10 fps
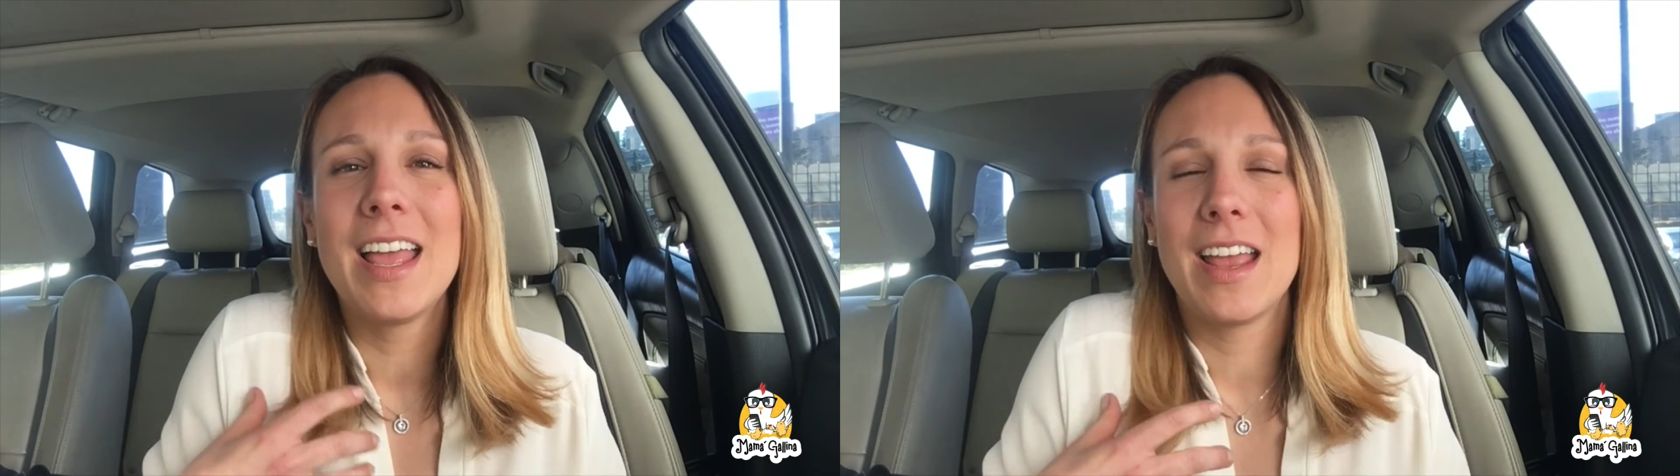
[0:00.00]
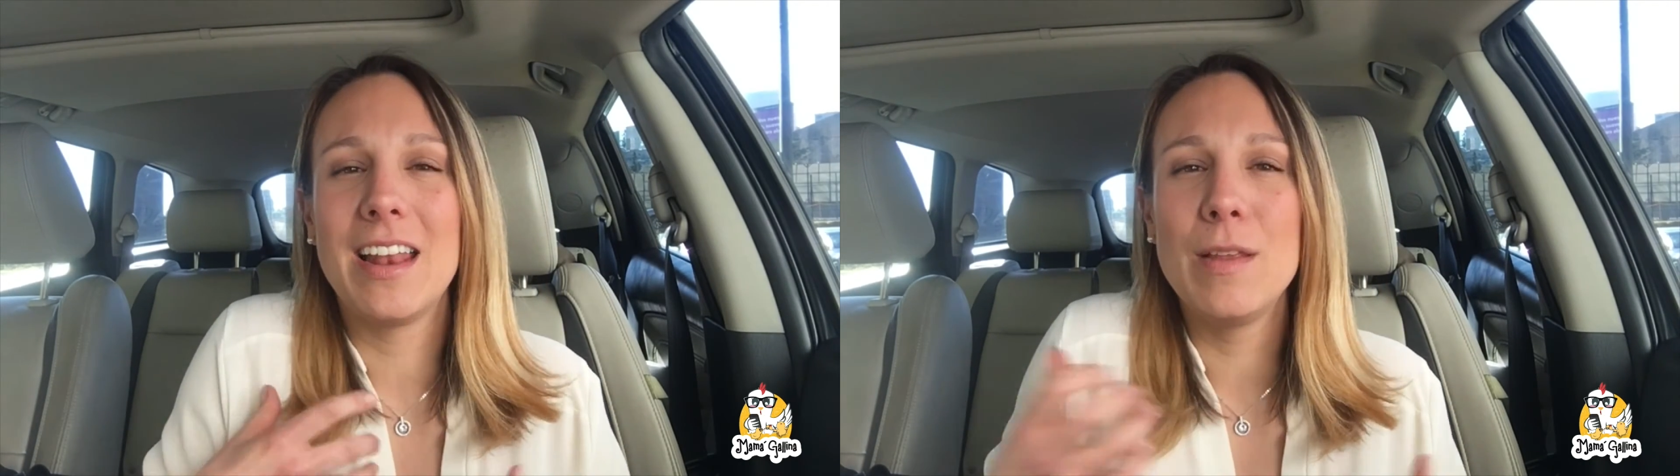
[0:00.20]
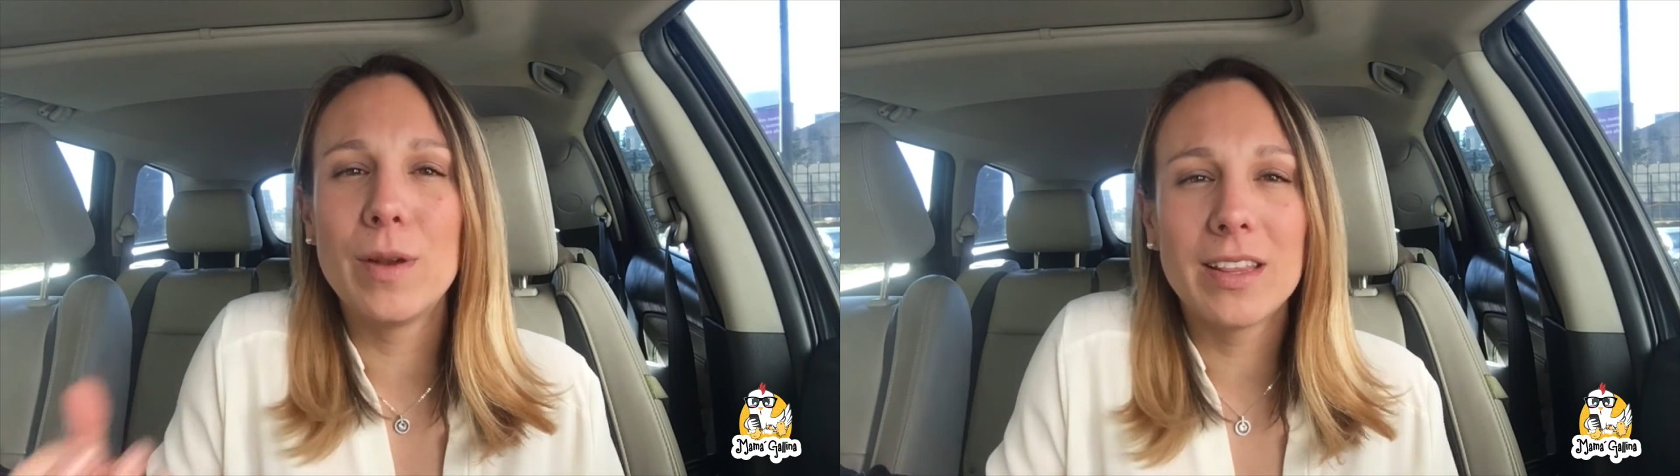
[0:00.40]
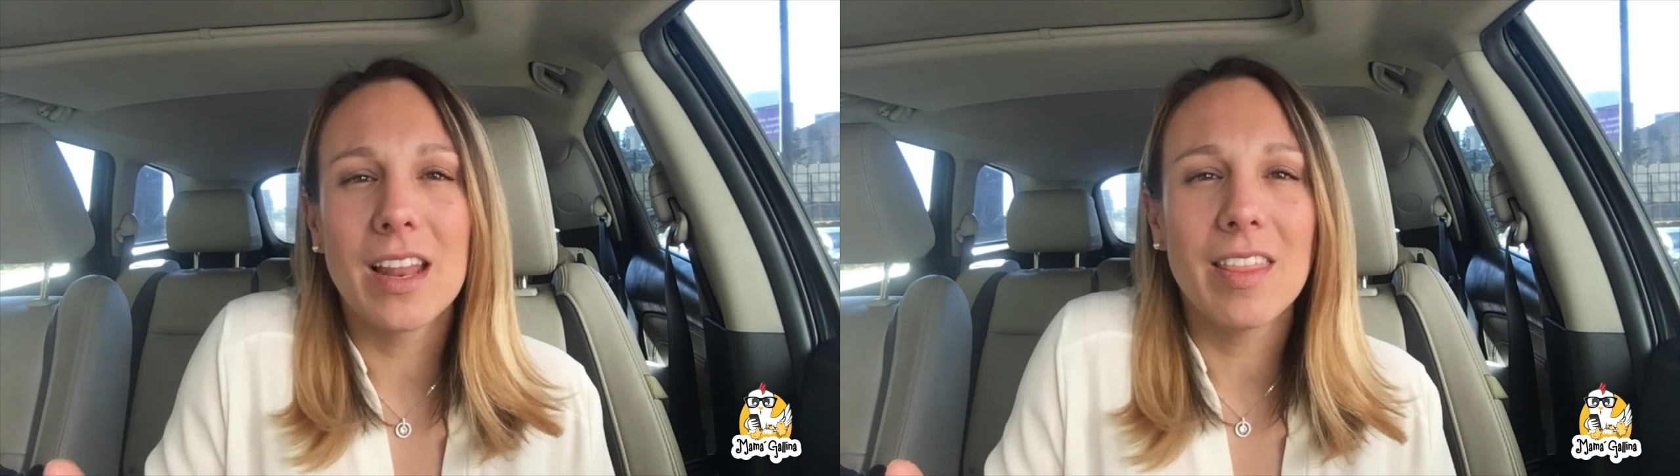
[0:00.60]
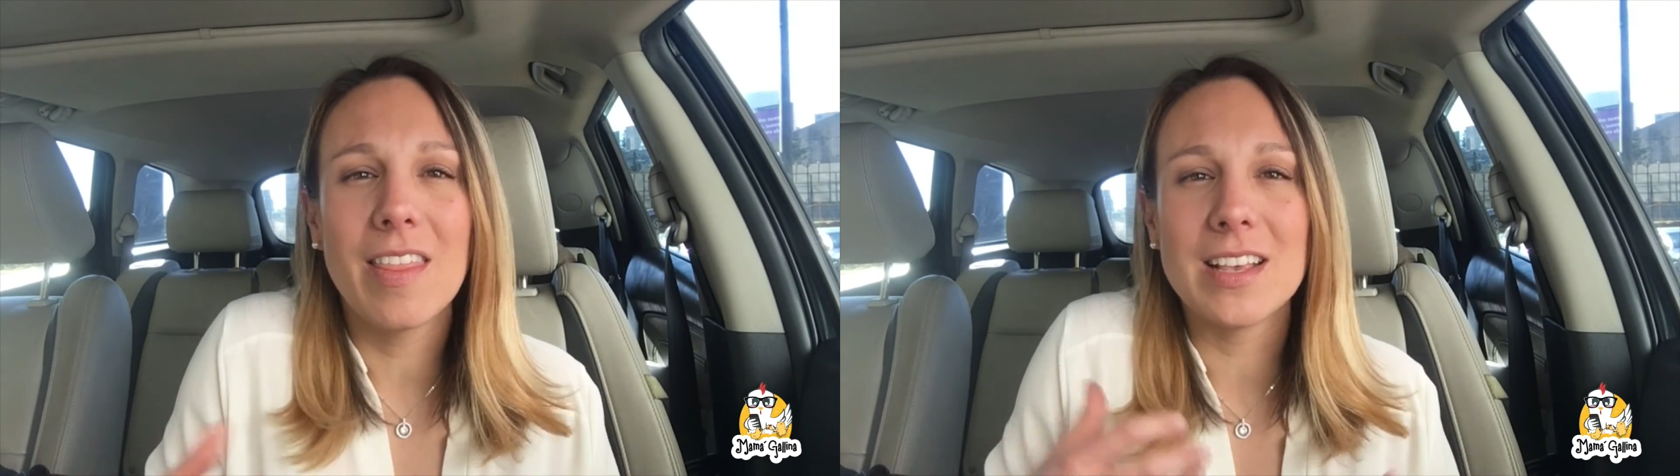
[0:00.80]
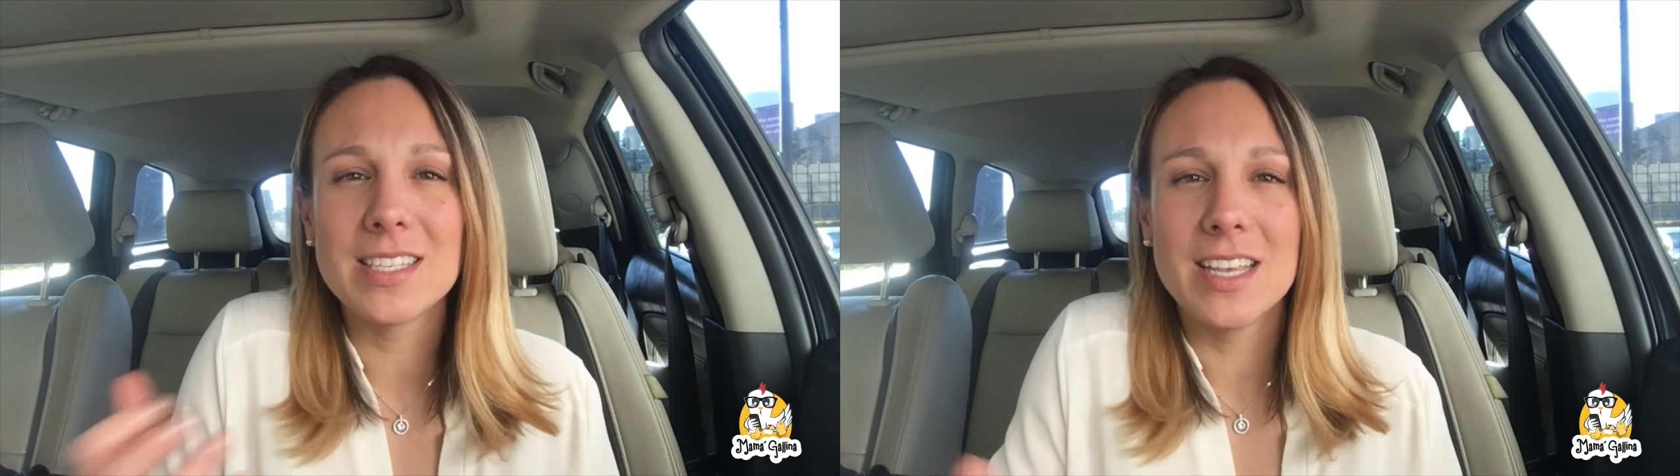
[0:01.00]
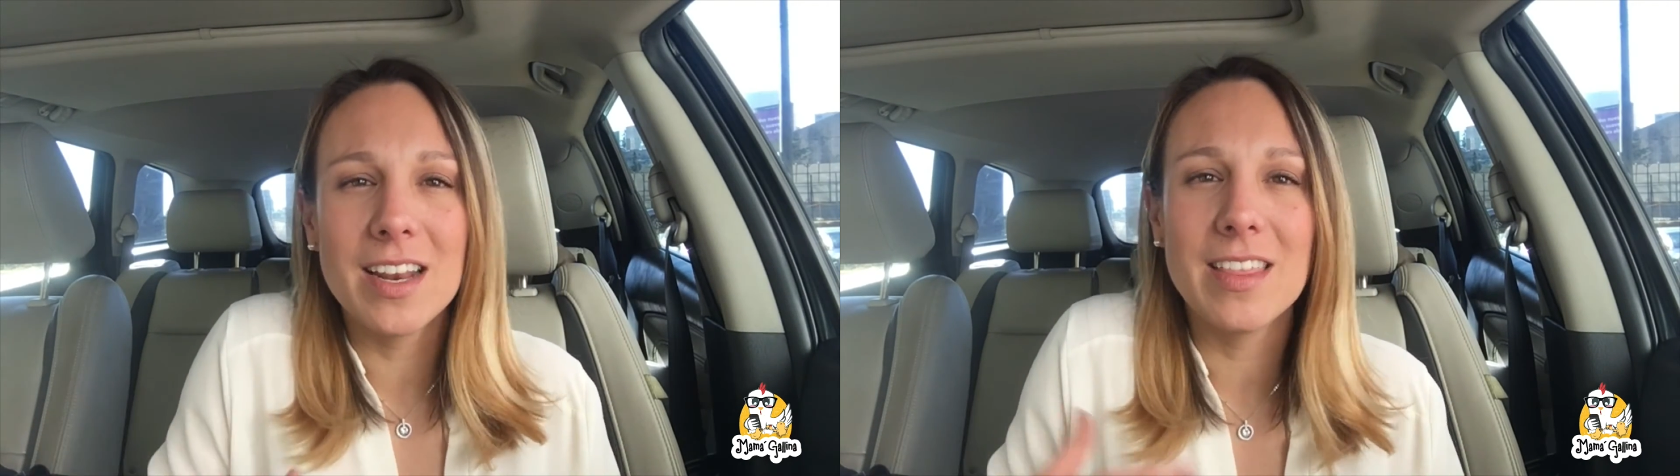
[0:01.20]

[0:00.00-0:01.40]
en libertad de decir,